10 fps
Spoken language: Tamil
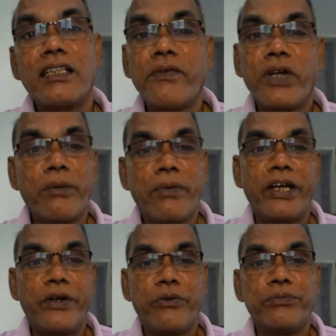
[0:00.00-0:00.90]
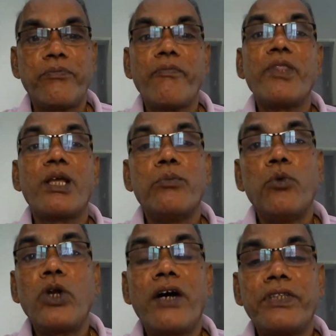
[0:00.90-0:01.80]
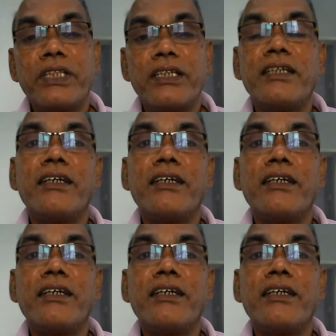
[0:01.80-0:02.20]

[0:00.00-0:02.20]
தவறா மாறிடும் மூணாவது